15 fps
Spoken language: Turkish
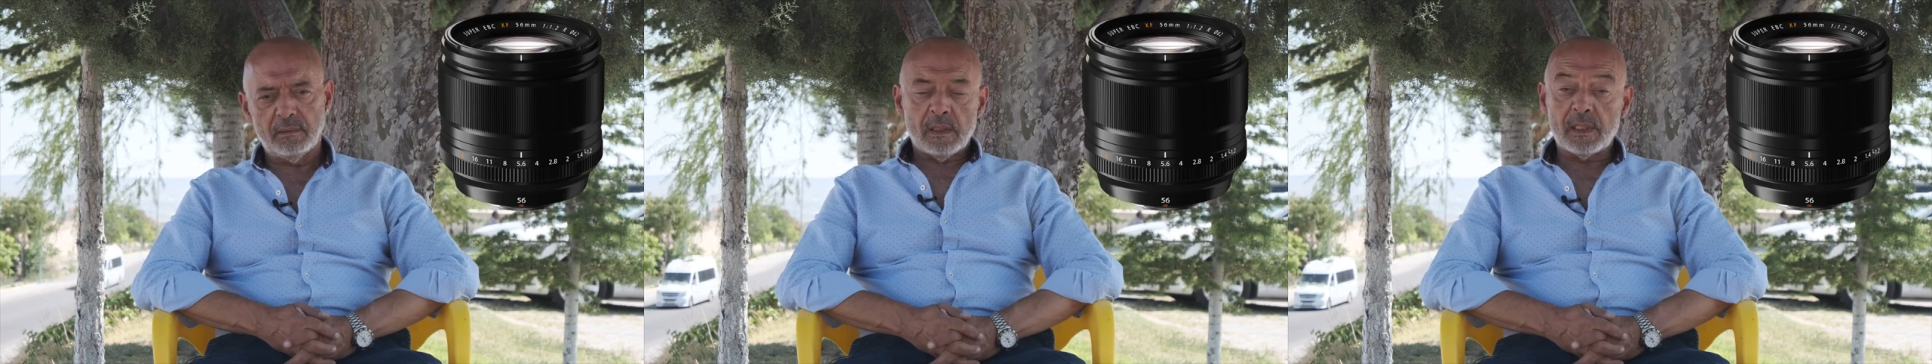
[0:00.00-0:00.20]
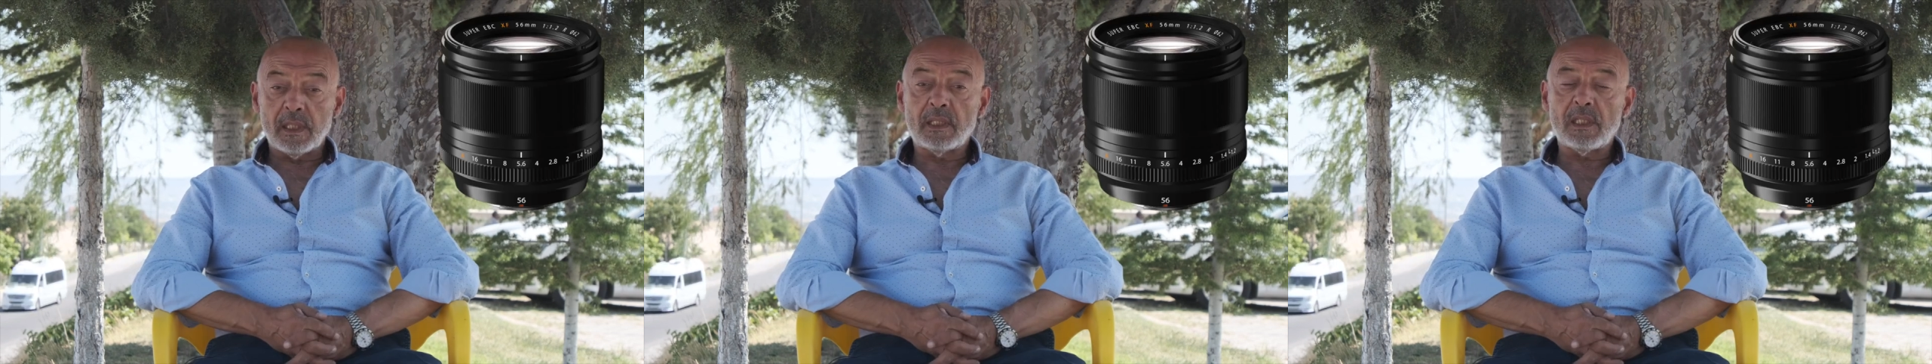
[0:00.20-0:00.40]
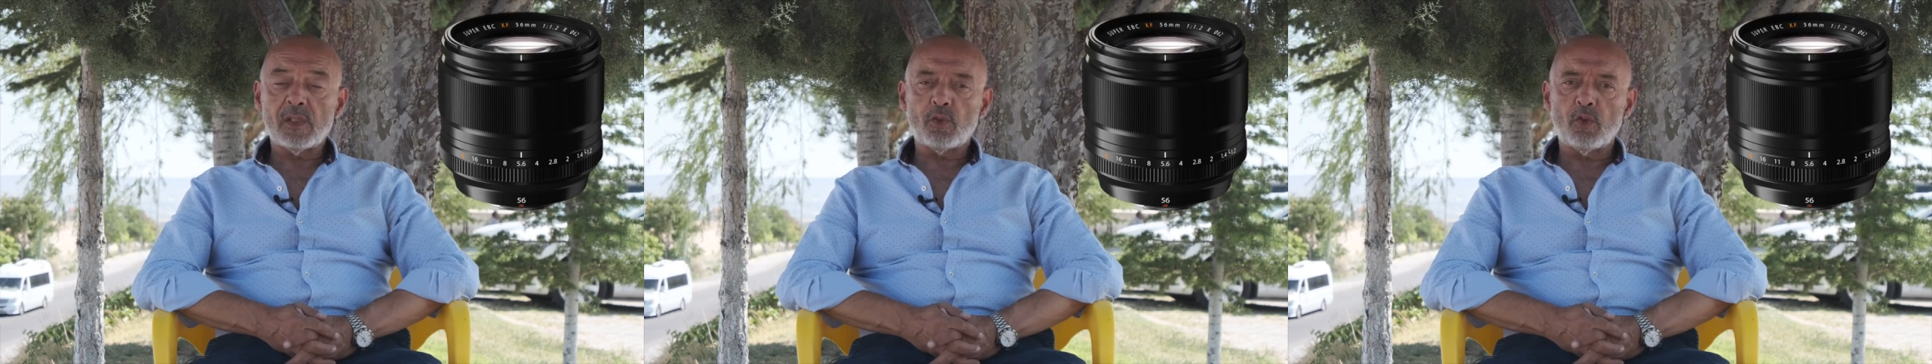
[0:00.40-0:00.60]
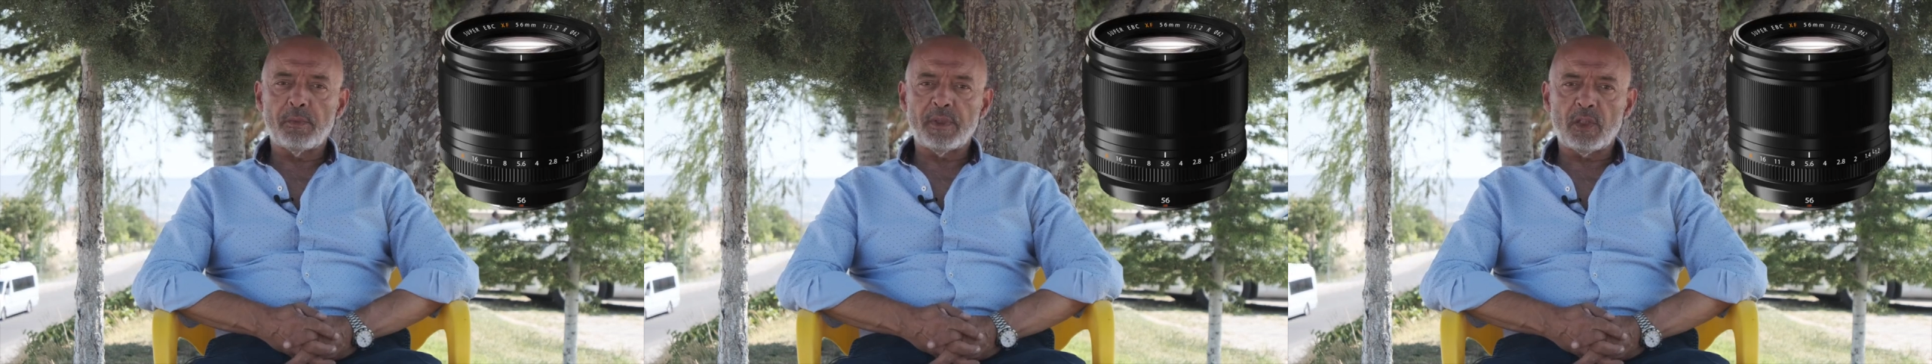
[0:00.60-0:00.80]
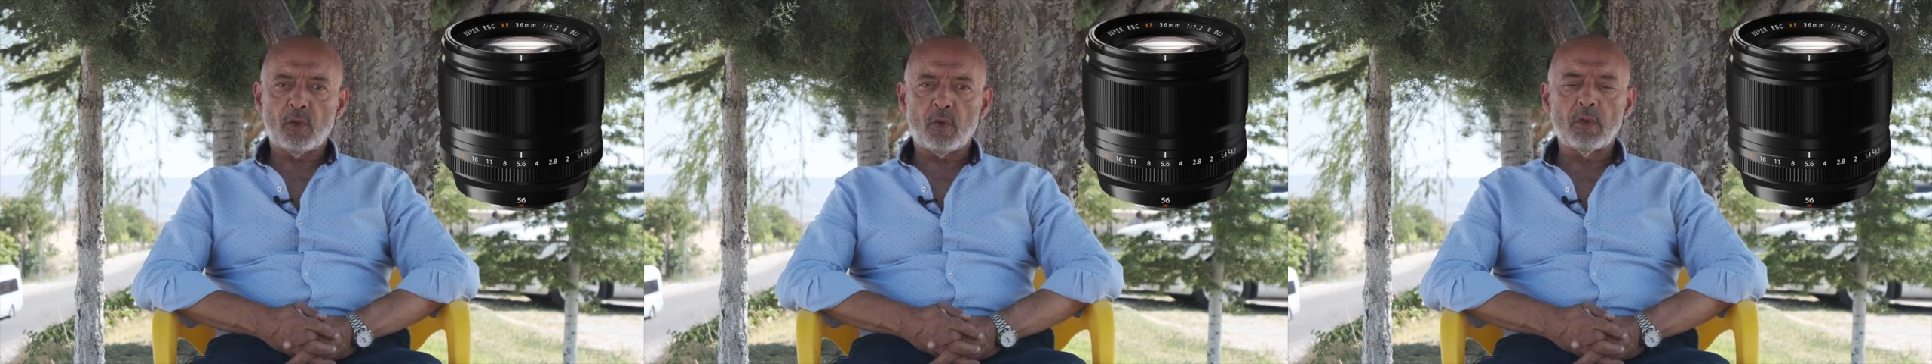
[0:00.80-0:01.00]
8
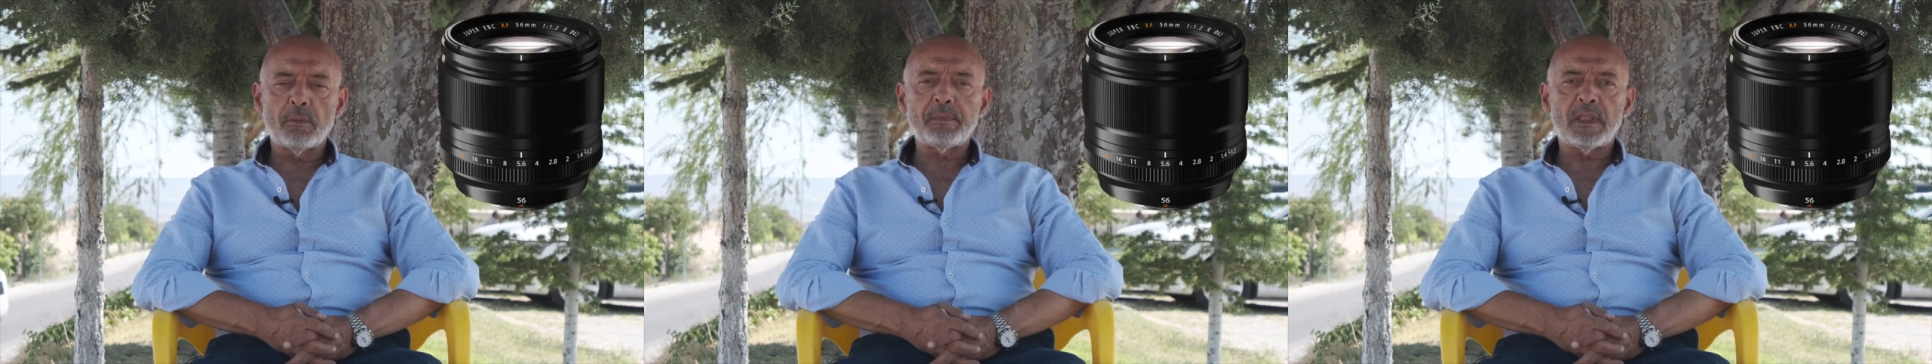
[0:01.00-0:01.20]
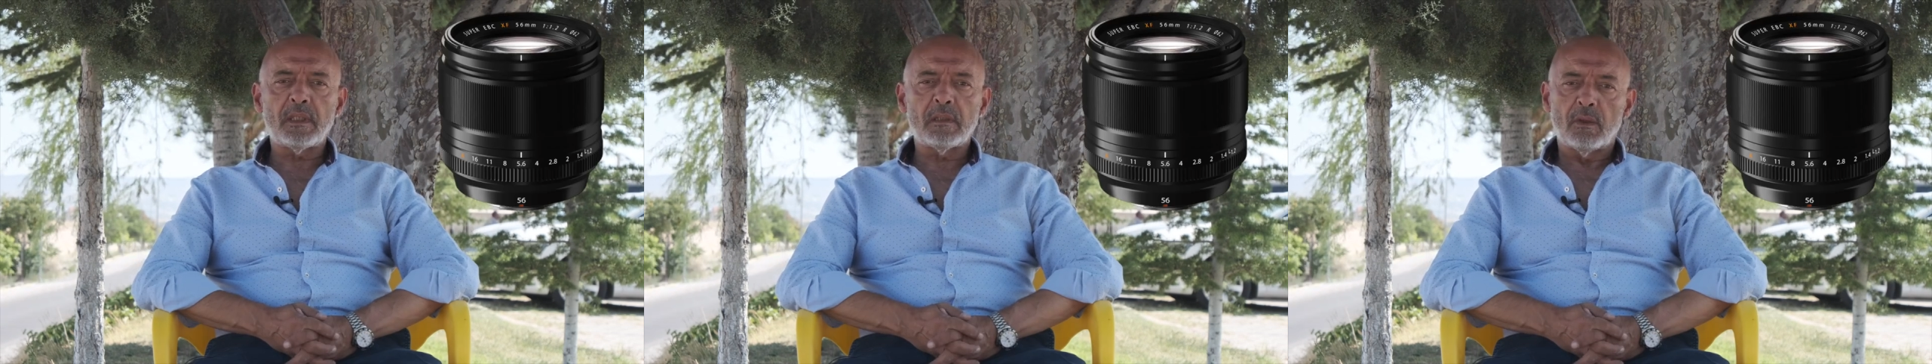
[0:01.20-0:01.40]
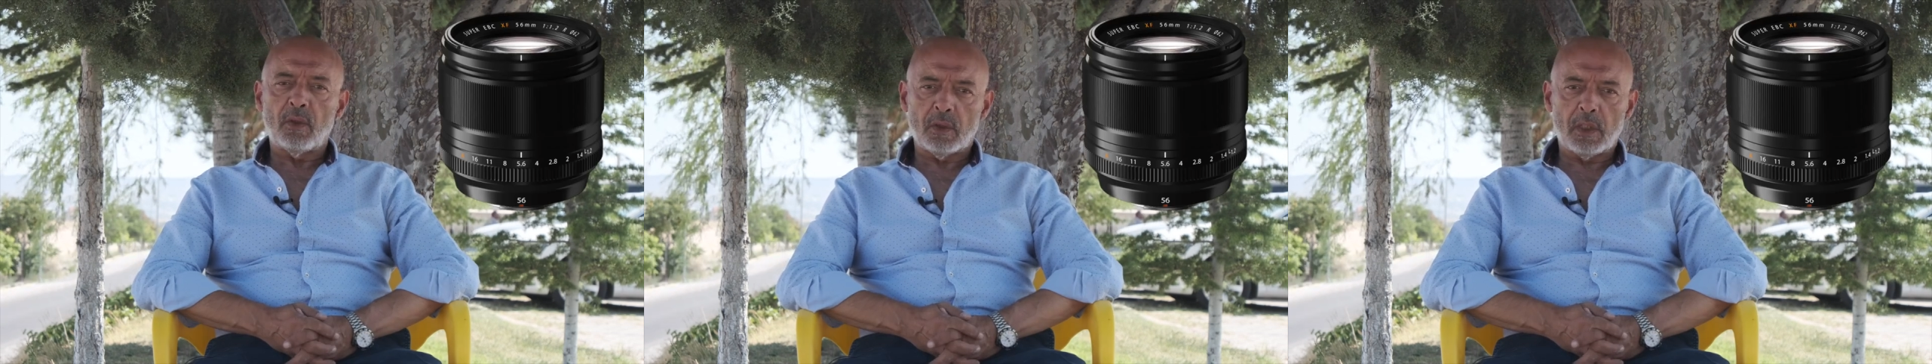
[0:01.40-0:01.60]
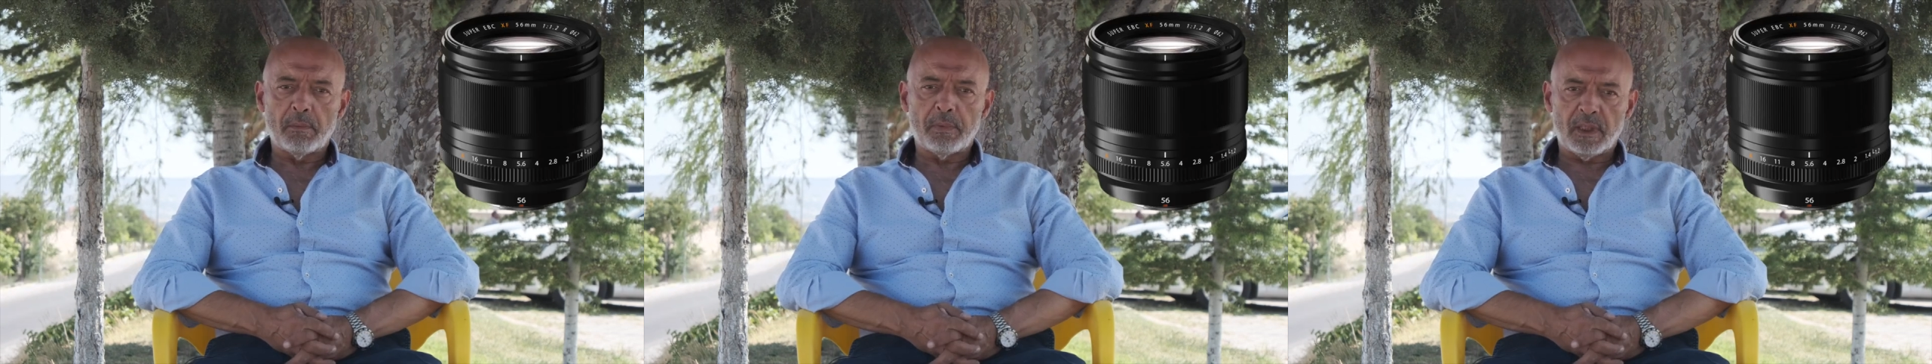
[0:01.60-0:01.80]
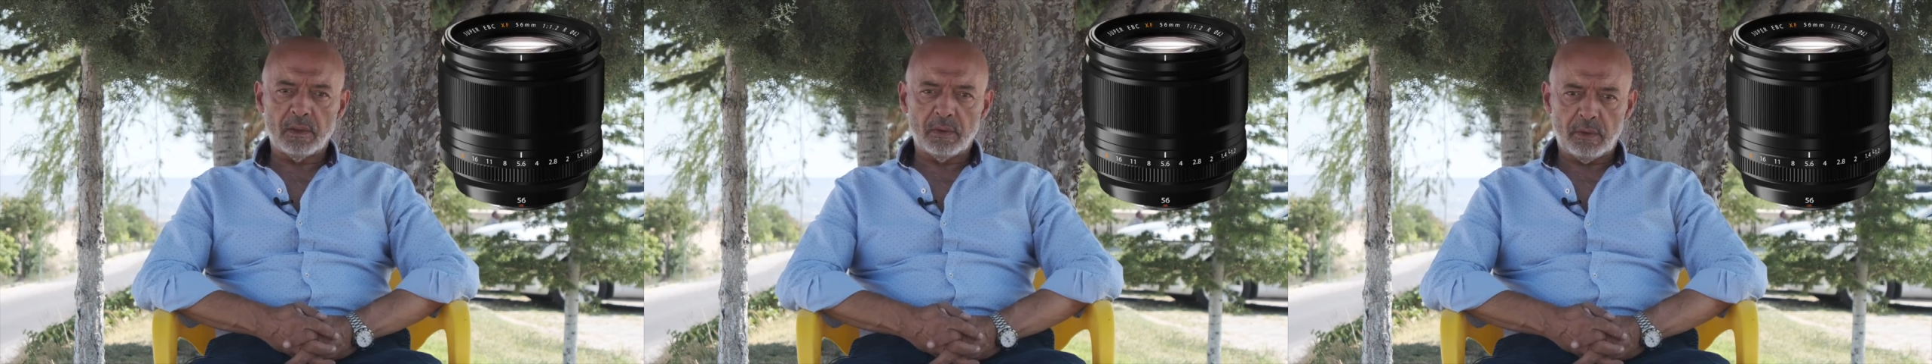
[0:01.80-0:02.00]
kömede 11 öge
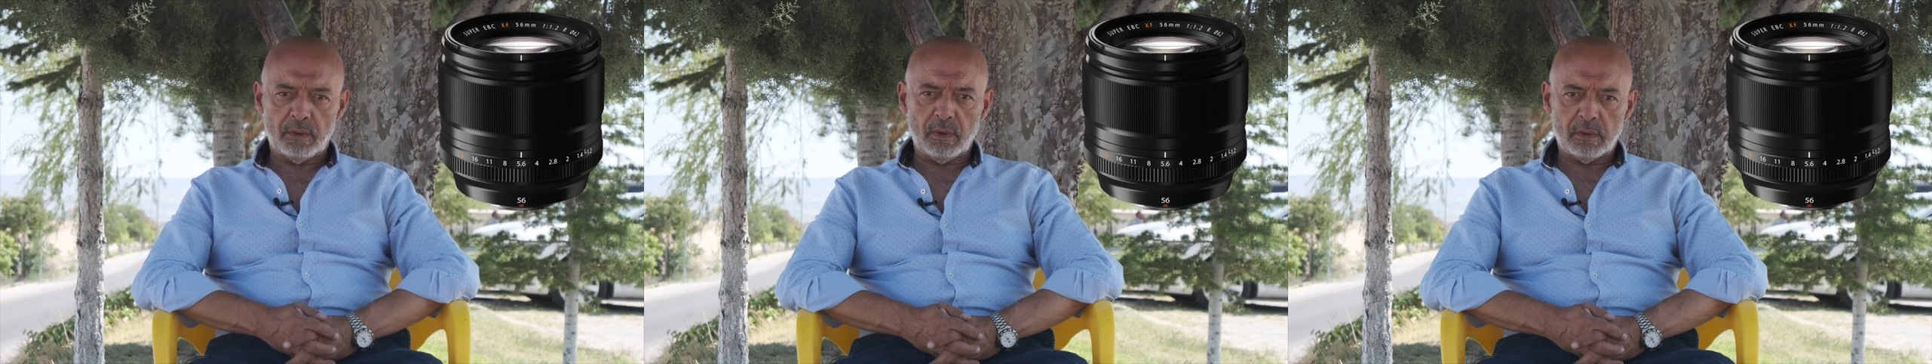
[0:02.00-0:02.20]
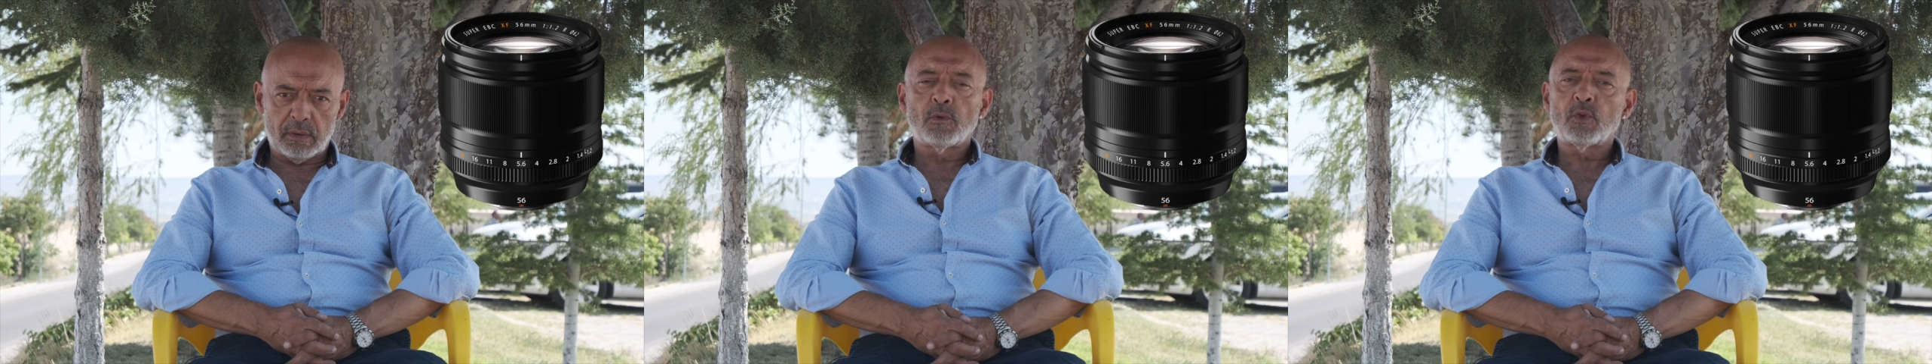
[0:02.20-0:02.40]
barındırıyor.